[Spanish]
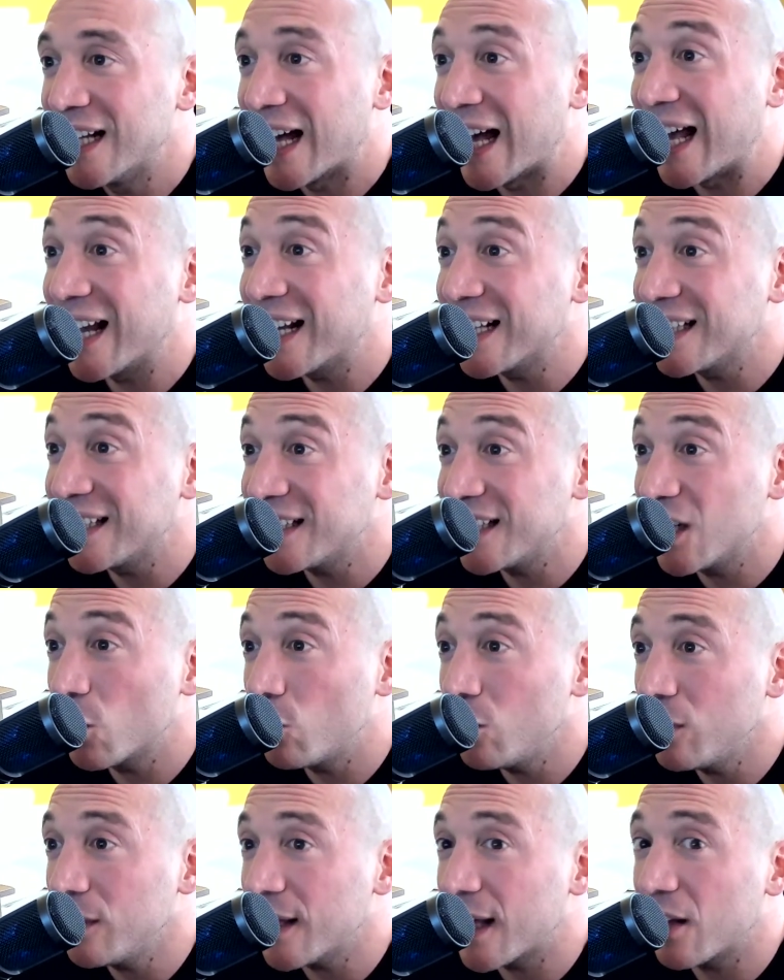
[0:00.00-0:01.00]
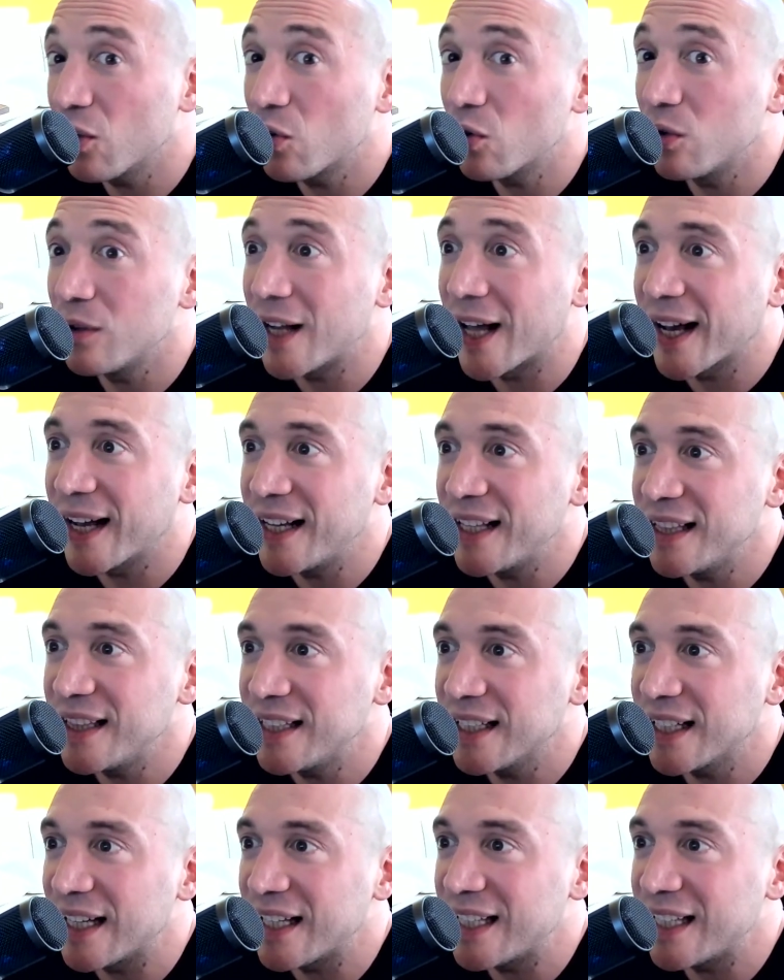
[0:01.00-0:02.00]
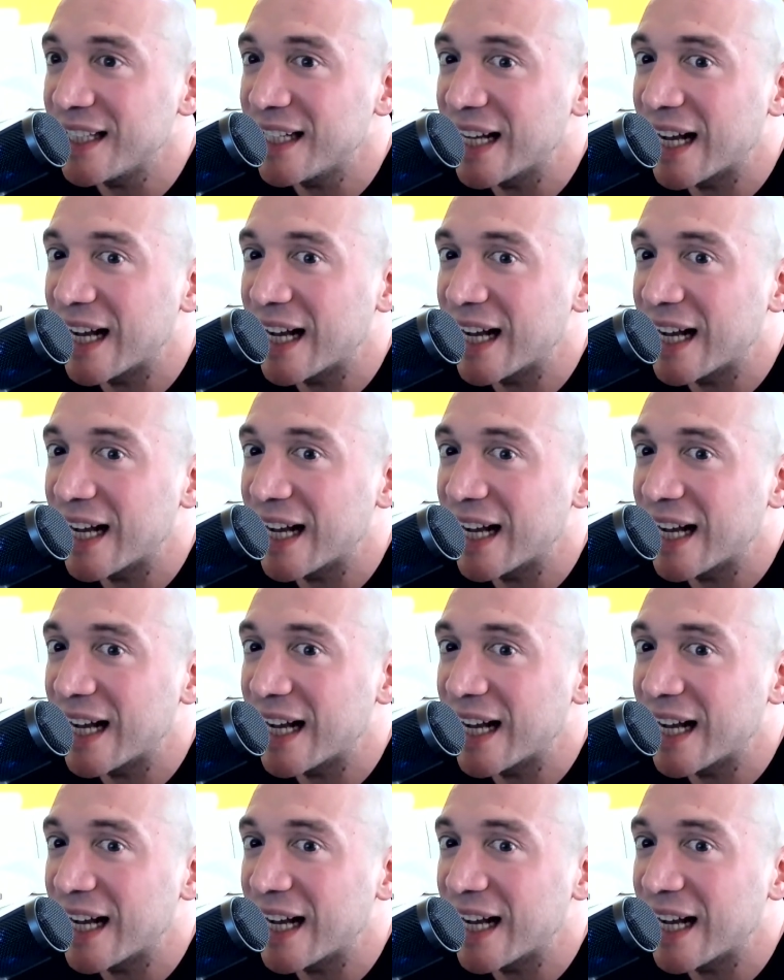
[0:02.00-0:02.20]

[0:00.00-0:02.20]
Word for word: Hay que tener cuidado con la gente que quiere